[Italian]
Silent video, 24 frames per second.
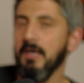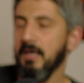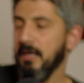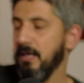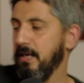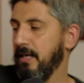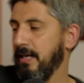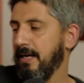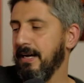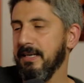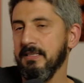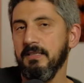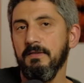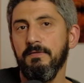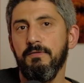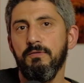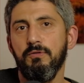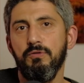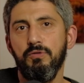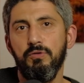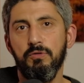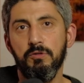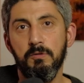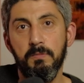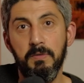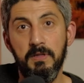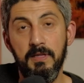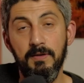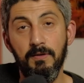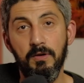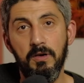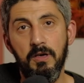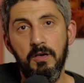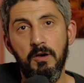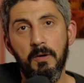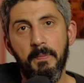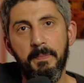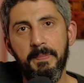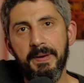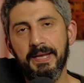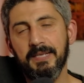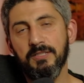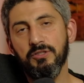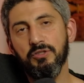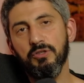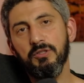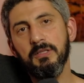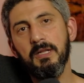in casa Fuji, un obiettivo che io
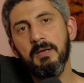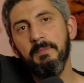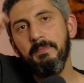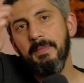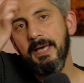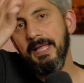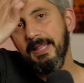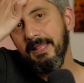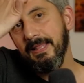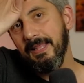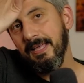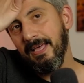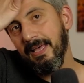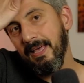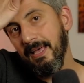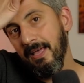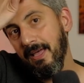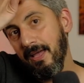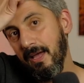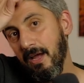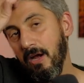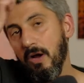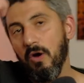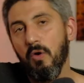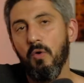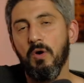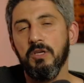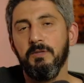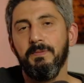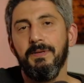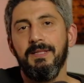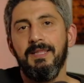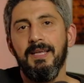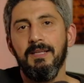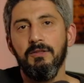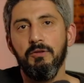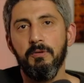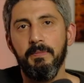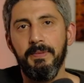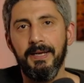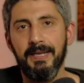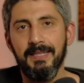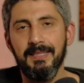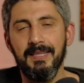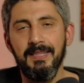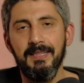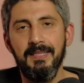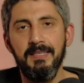personalmente ho aspettato
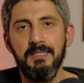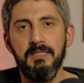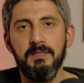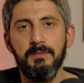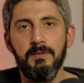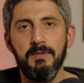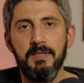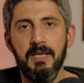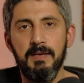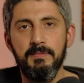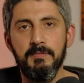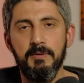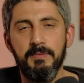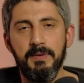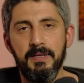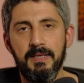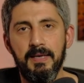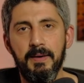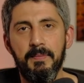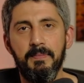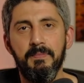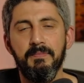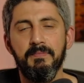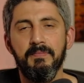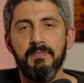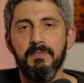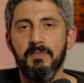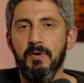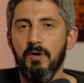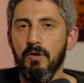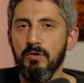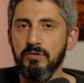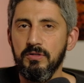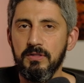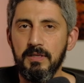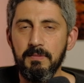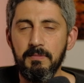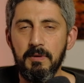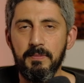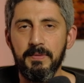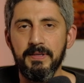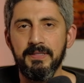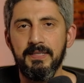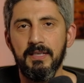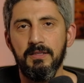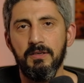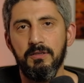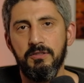per tantissimo tempo perché ho sempre
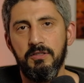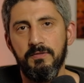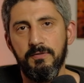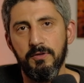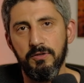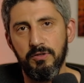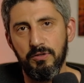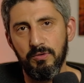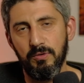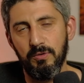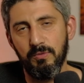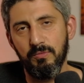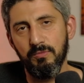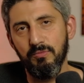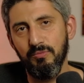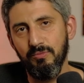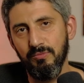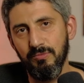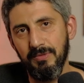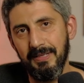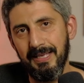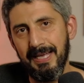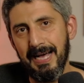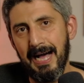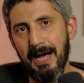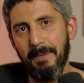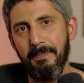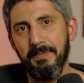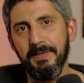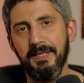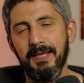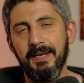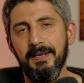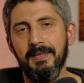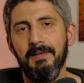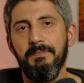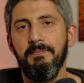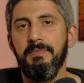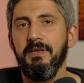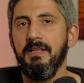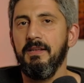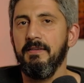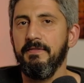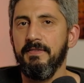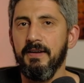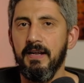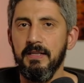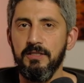pensato che ci fosse un gap da
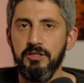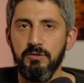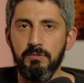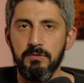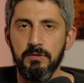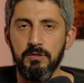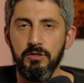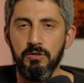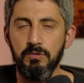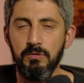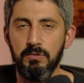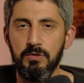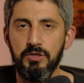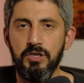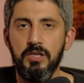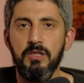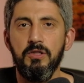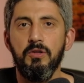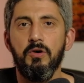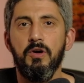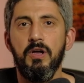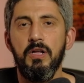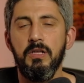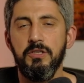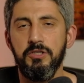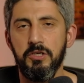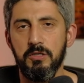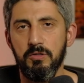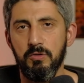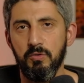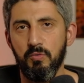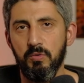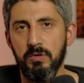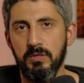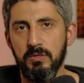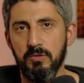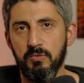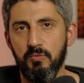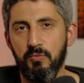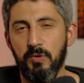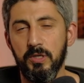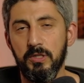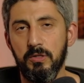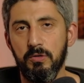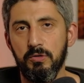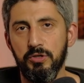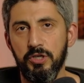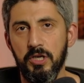riempire fra il 55-200 e il
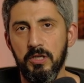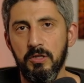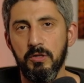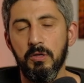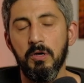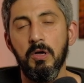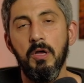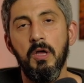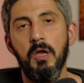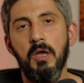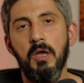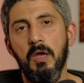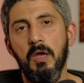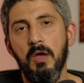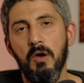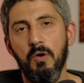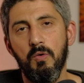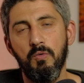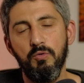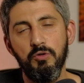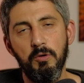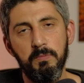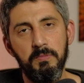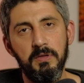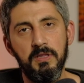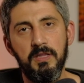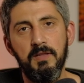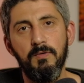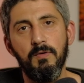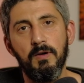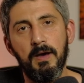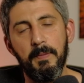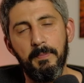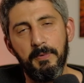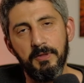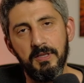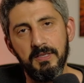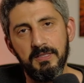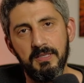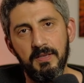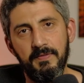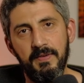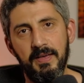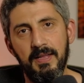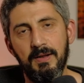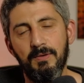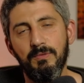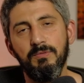10400, un obiettivo che potesse
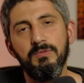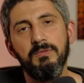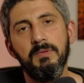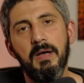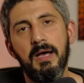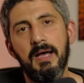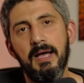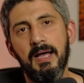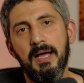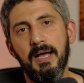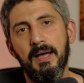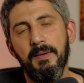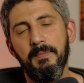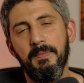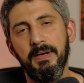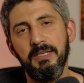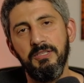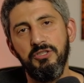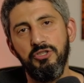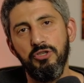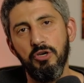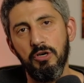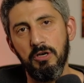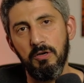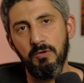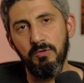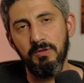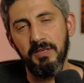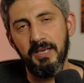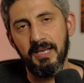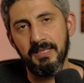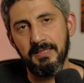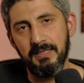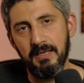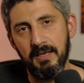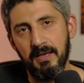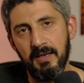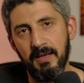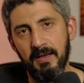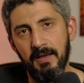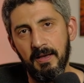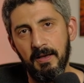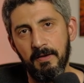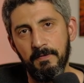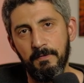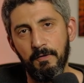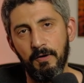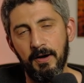avere una maggiore
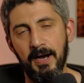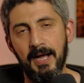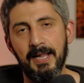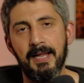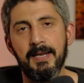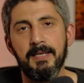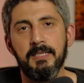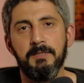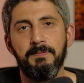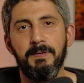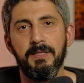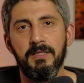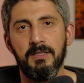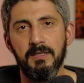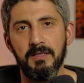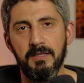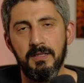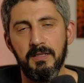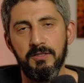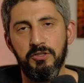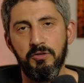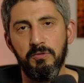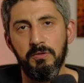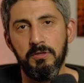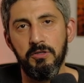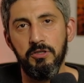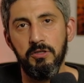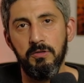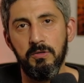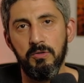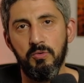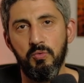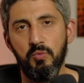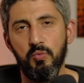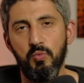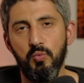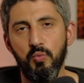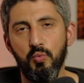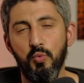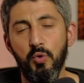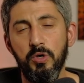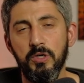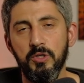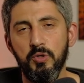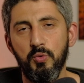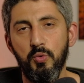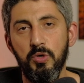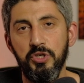lunghezza focale rispetto al
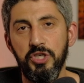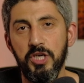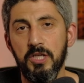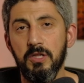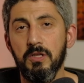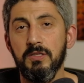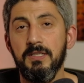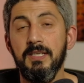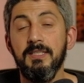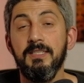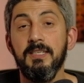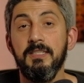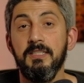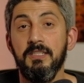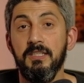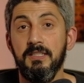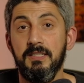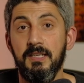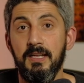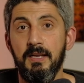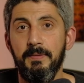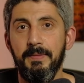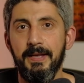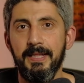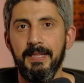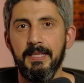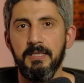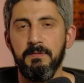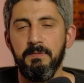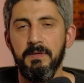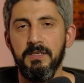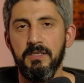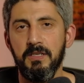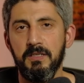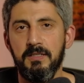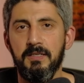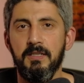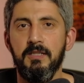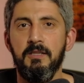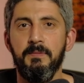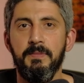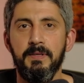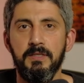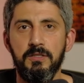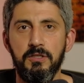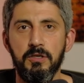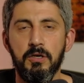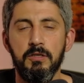55-200 senza necessariamente spingersi a
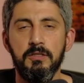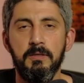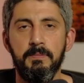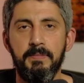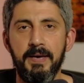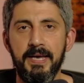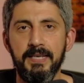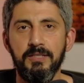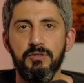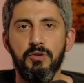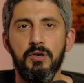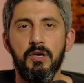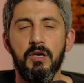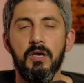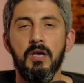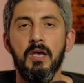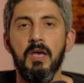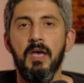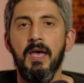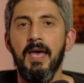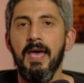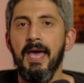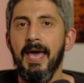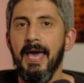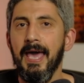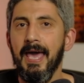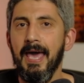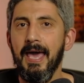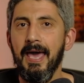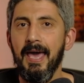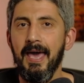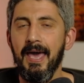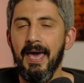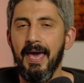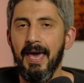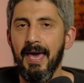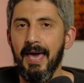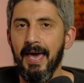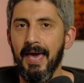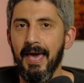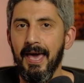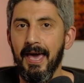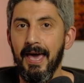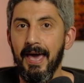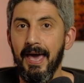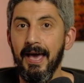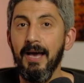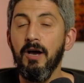dimensioni, peso e
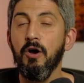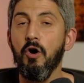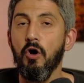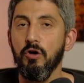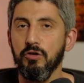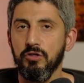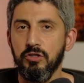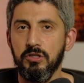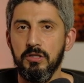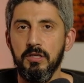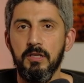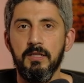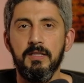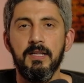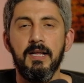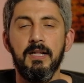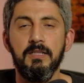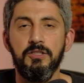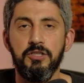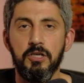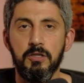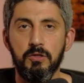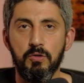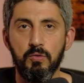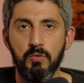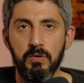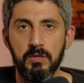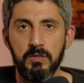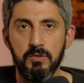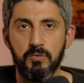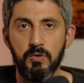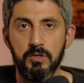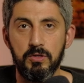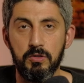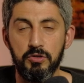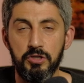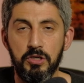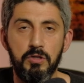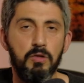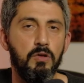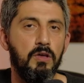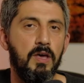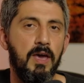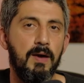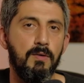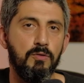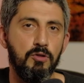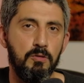e, e, costi del 100-400,
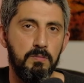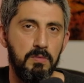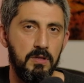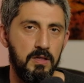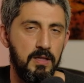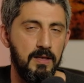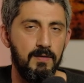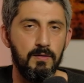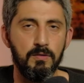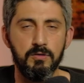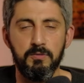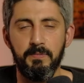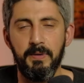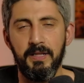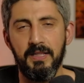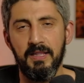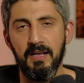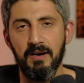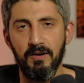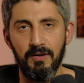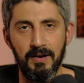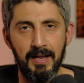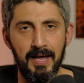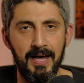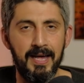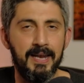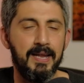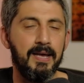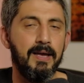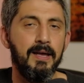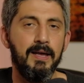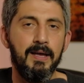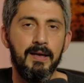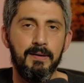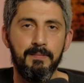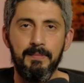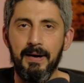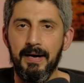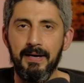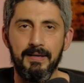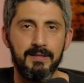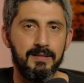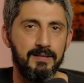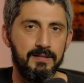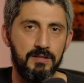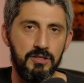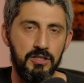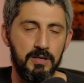che è un obiettivo spettacolare, ma
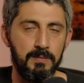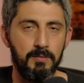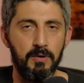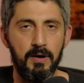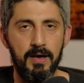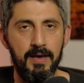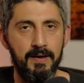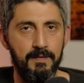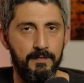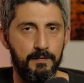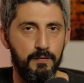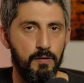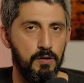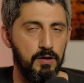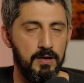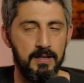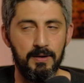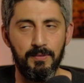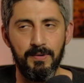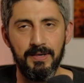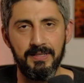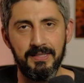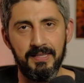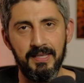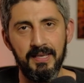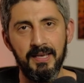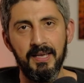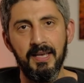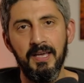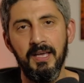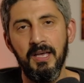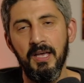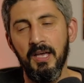diciamo è fuori da queste